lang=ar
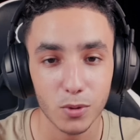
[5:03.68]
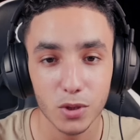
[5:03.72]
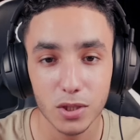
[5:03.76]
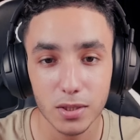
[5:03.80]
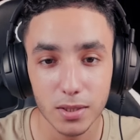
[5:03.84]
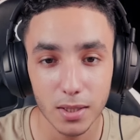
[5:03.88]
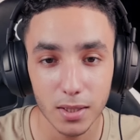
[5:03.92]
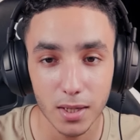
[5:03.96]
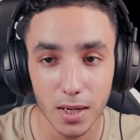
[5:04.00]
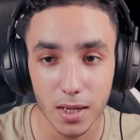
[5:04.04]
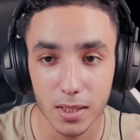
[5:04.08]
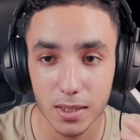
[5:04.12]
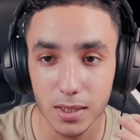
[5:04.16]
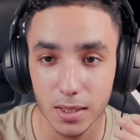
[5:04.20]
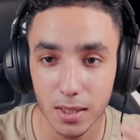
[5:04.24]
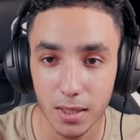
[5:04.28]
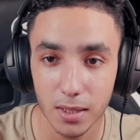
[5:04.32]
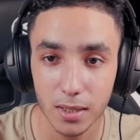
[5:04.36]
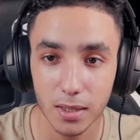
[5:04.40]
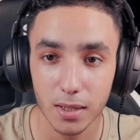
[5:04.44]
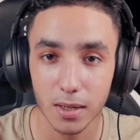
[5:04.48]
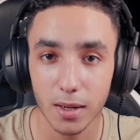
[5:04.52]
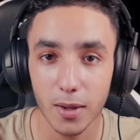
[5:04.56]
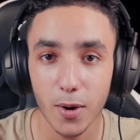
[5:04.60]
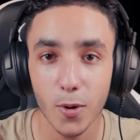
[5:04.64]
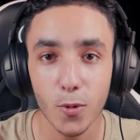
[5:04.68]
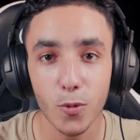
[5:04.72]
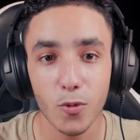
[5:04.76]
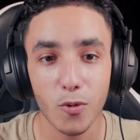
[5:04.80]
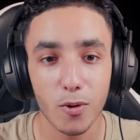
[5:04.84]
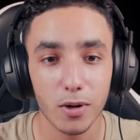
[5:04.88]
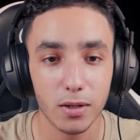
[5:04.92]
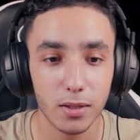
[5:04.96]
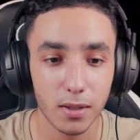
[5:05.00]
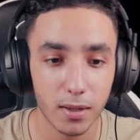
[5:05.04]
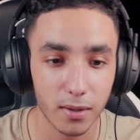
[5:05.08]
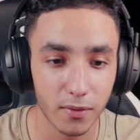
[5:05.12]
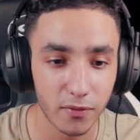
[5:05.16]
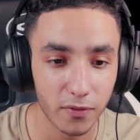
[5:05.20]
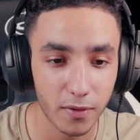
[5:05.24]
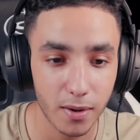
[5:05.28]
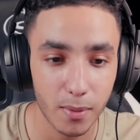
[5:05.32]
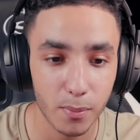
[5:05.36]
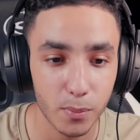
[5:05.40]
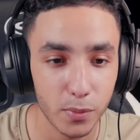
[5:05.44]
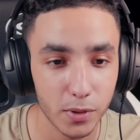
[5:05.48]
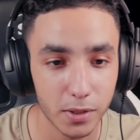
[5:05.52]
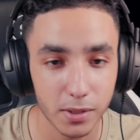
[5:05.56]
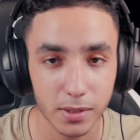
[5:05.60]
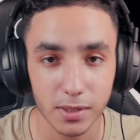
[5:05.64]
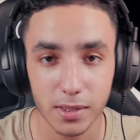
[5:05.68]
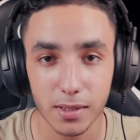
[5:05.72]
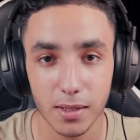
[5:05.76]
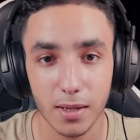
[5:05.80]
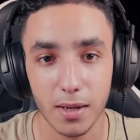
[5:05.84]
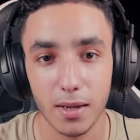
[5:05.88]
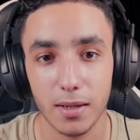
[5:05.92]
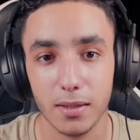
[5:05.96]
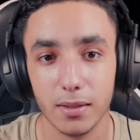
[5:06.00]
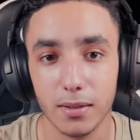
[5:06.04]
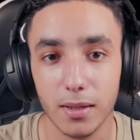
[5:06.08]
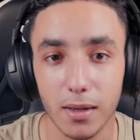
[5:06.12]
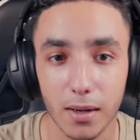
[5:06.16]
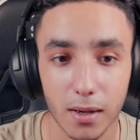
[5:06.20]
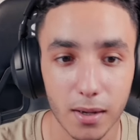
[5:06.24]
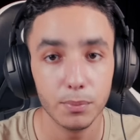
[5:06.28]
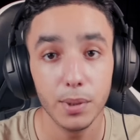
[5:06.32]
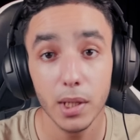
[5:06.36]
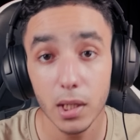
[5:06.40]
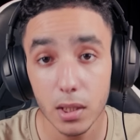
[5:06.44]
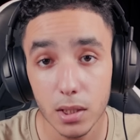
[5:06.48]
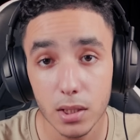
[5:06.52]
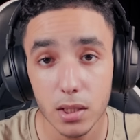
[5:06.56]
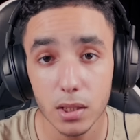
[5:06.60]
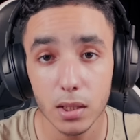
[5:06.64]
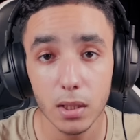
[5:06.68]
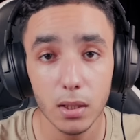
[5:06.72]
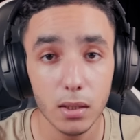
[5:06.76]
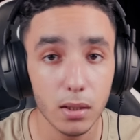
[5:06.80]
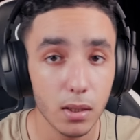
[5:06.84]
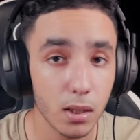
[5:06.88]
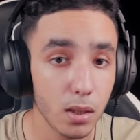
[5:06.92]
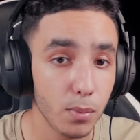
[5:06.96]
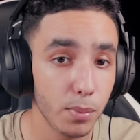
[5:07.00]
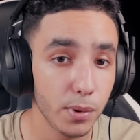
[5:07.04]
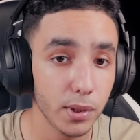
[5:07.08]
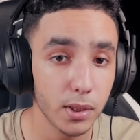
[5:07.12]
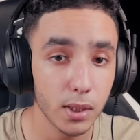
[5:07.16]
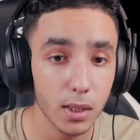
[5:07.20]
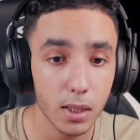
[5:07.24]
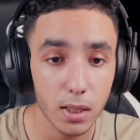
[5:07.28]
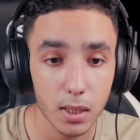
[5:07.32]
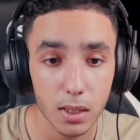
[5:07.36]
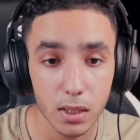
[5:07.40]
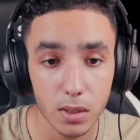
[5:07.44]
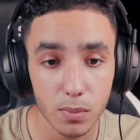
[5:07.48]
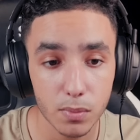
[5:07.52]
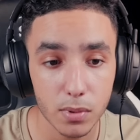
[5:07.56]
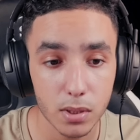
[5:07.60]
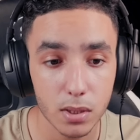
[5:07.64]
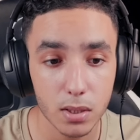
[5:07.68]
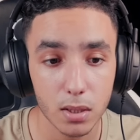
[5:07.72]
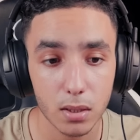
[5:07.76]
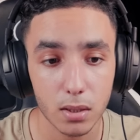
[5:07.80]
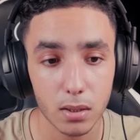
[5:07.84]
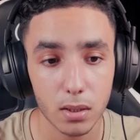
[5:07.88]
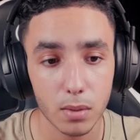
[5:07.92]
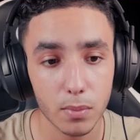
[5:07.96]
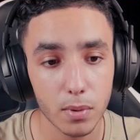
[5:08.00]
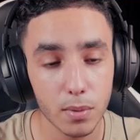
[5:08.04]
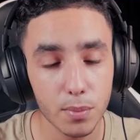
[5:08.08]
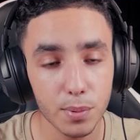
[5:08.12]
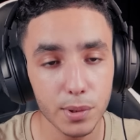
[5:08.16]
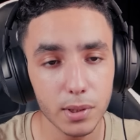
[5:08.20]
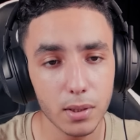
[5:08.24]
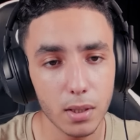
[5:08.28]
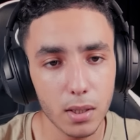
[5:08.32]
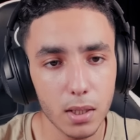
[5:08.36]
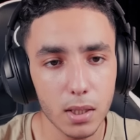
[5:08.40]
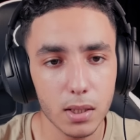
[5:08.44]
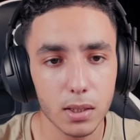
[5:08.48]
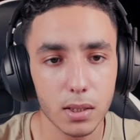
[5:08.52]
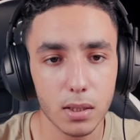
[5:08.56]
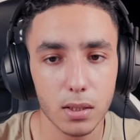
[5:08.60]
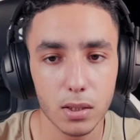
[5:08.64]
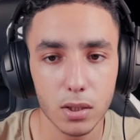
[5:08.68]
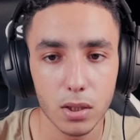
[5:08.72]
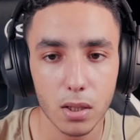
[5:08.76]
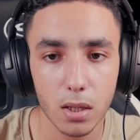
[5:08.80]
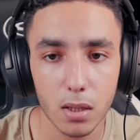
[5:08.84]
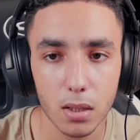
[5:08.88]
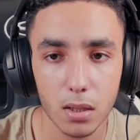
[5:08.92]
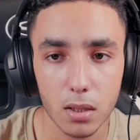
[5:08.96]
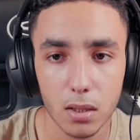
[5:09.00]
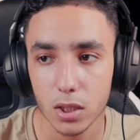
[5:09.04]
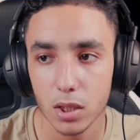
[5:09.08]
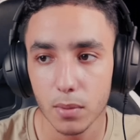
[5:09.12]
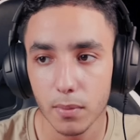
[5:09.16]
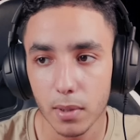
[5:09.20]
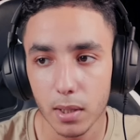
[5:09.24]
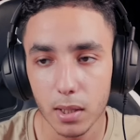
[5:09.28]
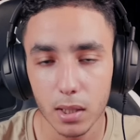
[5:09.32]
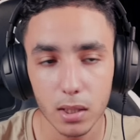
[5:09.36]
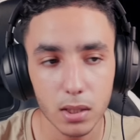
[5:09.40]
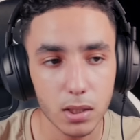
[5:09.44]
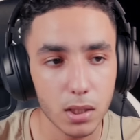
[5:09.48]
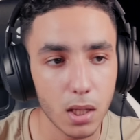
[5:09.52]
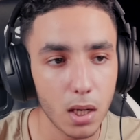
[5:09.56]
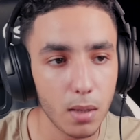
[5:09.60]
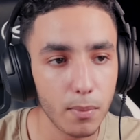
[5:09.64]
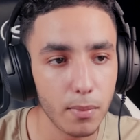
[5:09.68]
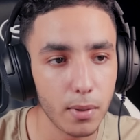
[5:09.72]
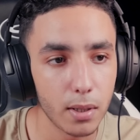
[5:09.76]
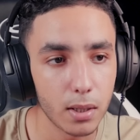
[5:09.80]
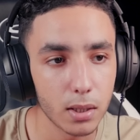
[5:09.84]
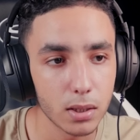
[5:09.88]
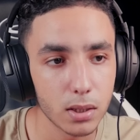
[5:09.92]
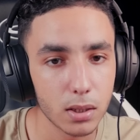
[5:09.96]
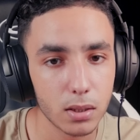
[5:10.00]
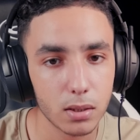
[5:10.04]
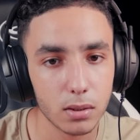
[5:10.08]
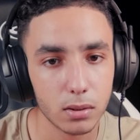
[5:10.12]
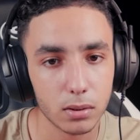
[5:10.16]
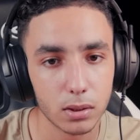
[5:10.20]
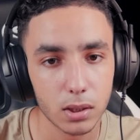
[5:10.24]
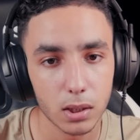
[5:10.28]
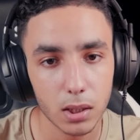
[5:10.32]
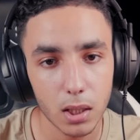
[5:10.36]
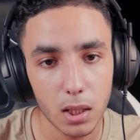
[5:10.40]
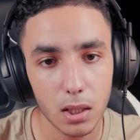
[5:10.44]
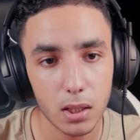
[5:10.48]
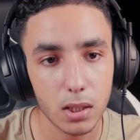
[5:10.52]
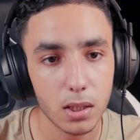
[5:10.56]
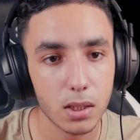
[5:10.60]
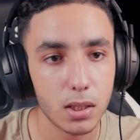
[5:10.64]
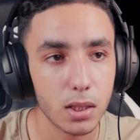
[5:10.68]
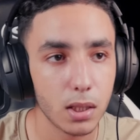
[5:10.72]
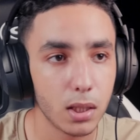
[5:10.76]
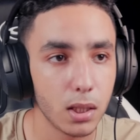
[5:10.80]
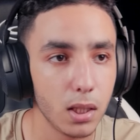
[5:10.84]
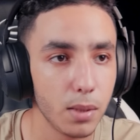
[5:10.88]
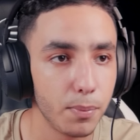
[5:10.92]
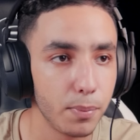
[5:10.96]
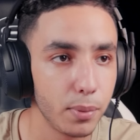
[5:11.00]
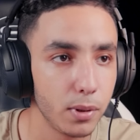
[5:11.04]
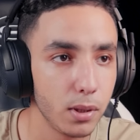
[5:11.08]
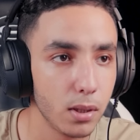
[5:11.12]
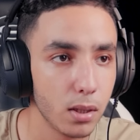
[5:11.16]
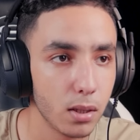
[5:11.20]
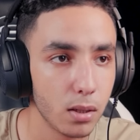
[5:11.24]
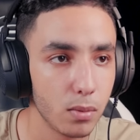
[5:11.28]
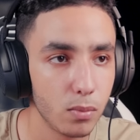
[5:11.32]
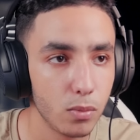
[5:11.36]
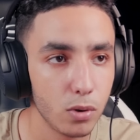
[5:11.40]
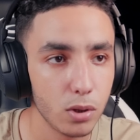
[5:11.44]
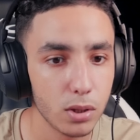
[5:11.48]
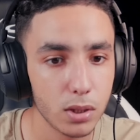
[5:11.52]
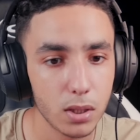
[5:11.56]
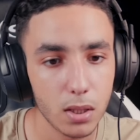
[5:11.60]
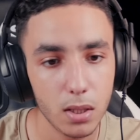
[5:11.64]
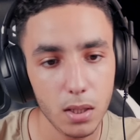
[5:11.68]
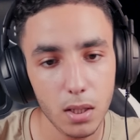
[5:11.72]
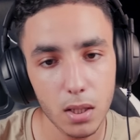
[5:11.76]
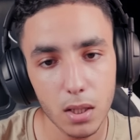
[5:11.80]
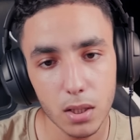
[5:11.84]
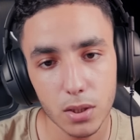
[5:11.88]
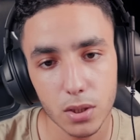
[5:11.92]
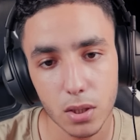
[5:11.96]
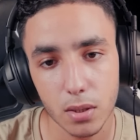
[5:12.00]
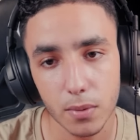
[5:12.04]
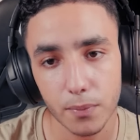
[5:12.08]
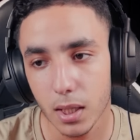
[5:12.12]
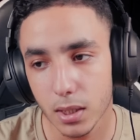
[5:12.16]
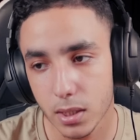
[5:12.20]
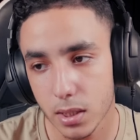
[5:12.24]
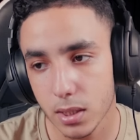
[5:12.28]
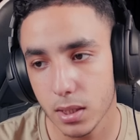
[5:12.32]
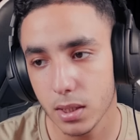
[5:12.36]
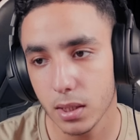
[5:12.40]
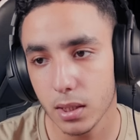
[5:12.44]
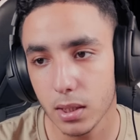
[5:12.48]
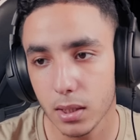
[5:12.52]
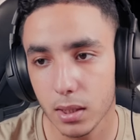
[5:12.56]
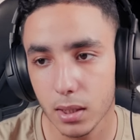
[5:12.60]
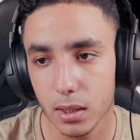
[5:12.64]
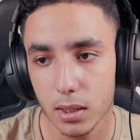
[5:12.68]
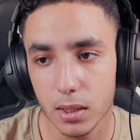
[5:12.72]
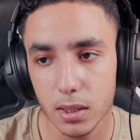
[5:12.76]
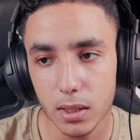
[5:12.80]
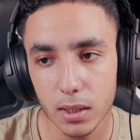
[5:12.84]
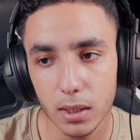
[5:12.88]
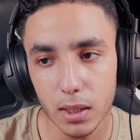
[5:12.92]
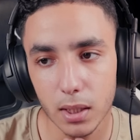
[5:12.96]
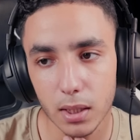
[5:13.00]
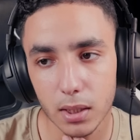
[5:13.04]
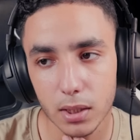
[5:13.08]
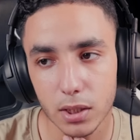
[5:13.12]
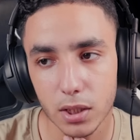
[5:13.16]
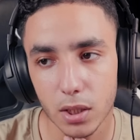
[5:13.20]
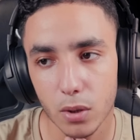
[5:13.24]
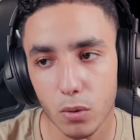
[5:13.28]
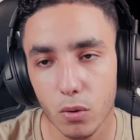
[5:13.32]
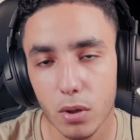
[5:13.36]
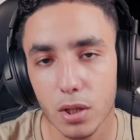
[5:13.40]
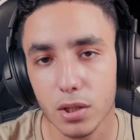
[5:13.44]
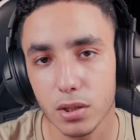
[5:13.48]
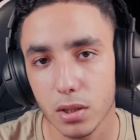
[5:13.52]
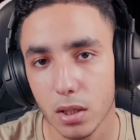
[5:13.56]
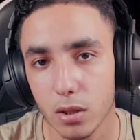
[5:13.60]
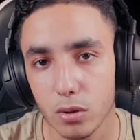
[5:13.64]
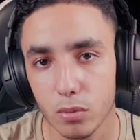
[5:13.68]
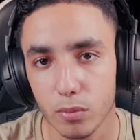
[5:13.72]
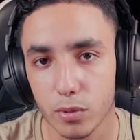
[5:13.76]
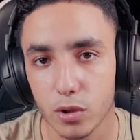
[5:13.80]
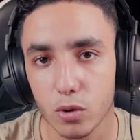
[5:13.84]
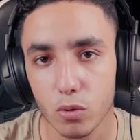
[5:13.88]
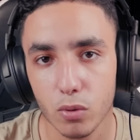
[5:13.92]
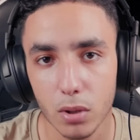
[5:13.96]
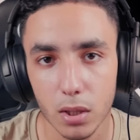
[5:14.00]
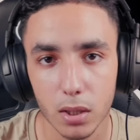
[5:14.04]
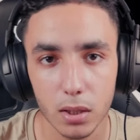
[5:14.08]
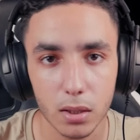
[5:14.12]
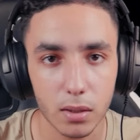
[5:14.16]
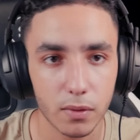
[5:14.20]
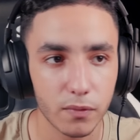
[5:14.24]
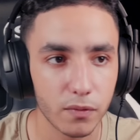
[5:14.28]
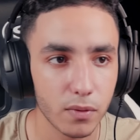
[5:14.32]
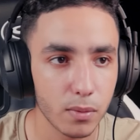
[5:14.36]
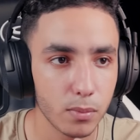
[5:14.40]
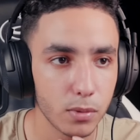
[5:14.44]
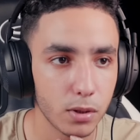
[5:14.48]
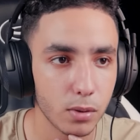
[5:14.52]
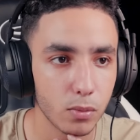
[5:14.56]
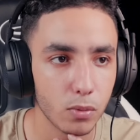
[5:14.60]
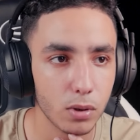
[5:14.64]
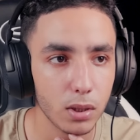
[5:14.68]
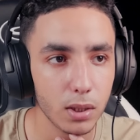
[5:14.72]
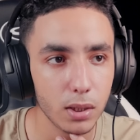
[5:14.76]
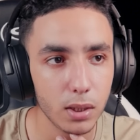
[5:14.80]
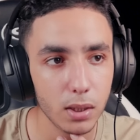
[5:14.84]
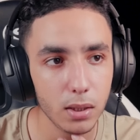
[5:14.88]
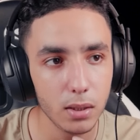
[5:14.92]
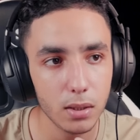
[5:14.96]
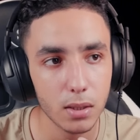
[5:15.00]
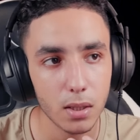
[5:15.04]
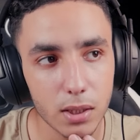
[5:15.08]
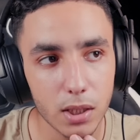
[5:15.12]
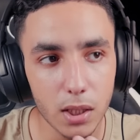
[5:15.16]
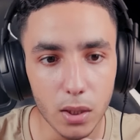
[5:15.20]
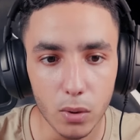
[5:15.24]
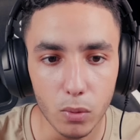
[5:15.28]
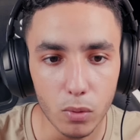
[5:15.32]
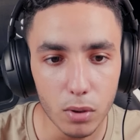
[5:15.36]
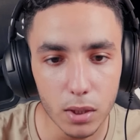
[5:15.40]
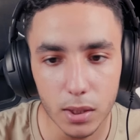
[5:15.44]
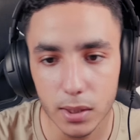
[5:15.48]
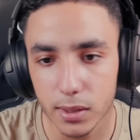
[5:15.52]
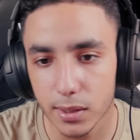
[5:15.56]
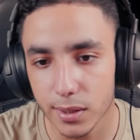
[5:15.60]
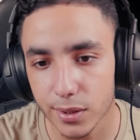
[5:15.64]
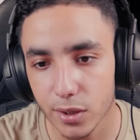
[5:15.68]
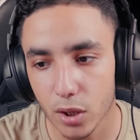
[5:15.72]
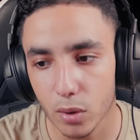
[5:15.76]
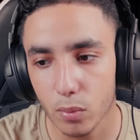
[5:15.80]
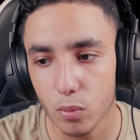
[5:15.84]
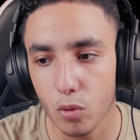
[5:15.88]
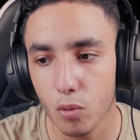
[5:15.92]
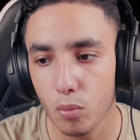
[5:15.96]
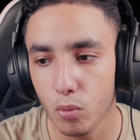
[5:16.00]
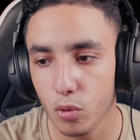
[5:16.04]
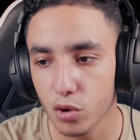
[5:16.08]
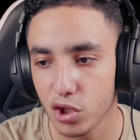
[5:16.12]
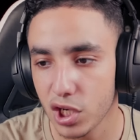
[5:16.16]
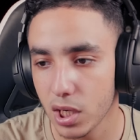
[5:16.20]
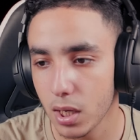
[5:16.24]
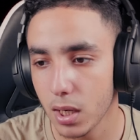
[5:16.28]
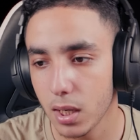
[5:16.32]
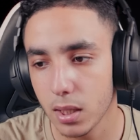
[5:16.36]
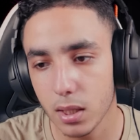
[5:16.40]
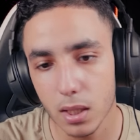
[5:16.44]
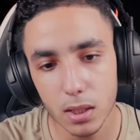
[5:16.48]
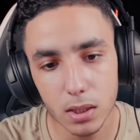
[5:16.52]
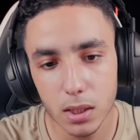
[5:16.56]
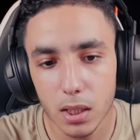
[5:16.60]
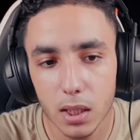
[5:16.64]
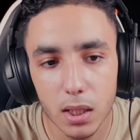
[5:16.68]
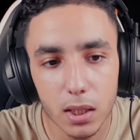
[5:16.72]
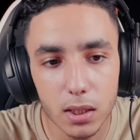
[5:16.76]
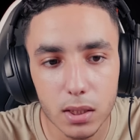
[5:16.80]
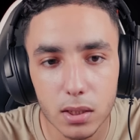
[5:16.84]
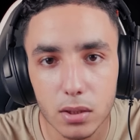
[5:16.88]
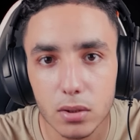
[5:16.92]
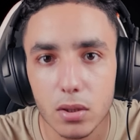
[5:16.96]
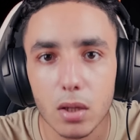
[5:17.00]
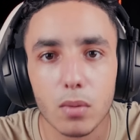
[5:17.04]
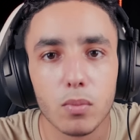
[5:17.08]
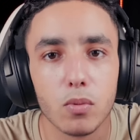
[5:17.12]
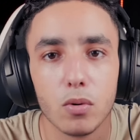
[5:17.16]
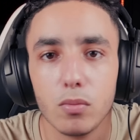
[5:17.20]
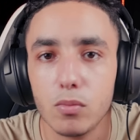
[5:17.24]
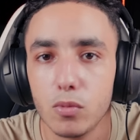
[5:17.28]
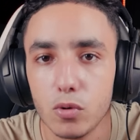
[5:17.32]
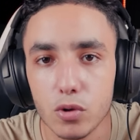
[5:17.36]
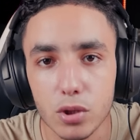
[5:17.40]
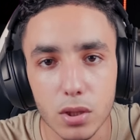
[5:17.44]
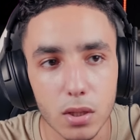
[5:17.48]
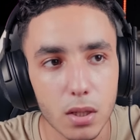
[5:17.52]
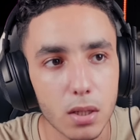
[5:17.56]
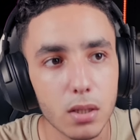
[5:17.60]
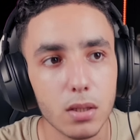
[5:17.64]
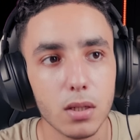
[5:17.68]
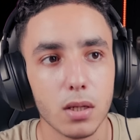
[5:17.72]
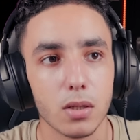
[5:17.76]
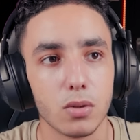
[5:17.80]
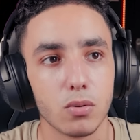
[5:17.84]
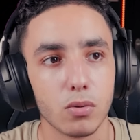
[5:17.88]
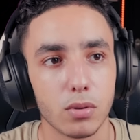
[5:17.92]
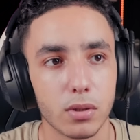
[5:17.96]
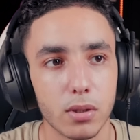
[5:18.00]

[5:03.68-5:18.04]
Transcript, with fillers: وهادشي راجع للقوه ديال الفان بيس اللي عندها بحال الشكل ديال البي تي اس مثلا دابا البي تي اس انا شن... شي مرات شحال مره تيطلع لي شي كليب ديالهم ولا شي حاجه هادشي جيني داكشي كاين شي حوايج عندهم زوينين فهمتي ولكن شي حوايج تيضربوا المشاهدات حيت تيضربوا المشاهدات